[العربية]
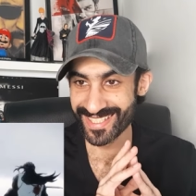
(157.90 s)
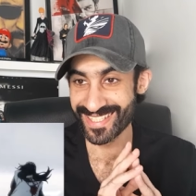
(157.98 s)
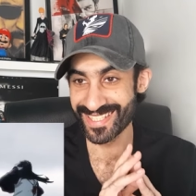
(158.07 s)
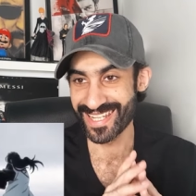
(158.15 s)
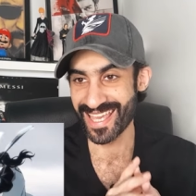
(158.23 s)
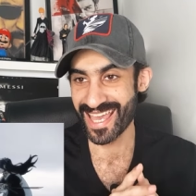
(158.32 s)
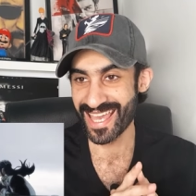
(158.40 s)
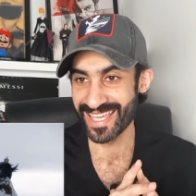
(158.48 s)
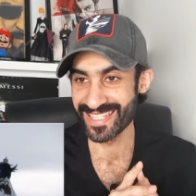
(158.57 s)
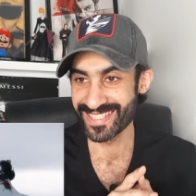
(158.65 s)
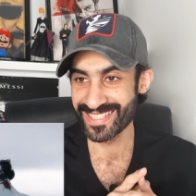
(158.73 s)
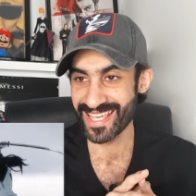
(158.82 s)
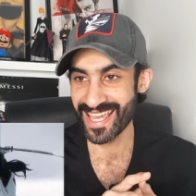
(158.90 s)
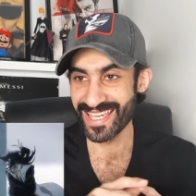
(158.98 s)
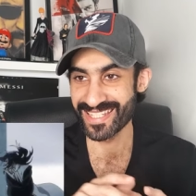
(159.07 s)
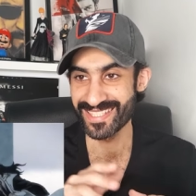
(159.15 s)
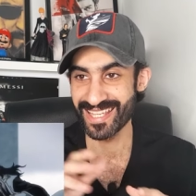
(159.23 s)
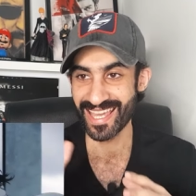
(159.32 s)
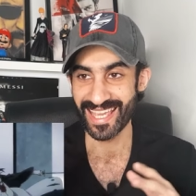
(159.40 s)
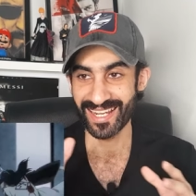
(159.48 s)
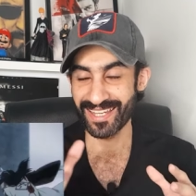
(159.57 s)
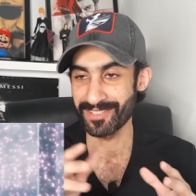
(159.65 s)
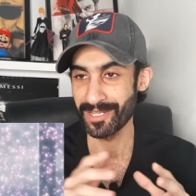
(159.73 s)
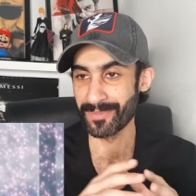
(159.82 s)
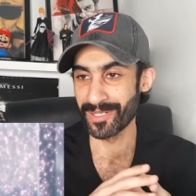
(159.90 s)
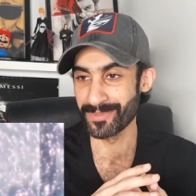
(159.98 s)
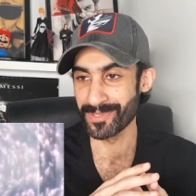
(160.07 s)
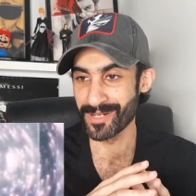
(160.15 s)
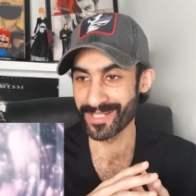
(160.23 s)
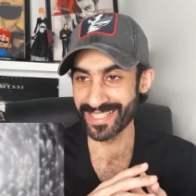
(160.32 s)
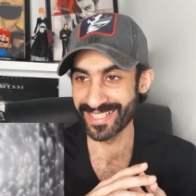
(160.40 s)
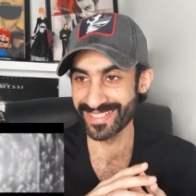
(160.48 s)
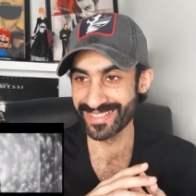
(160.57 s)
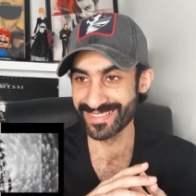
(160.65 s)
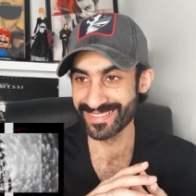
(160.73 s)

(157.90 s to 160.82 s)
شاي شاي شاي القتال ما بياكيه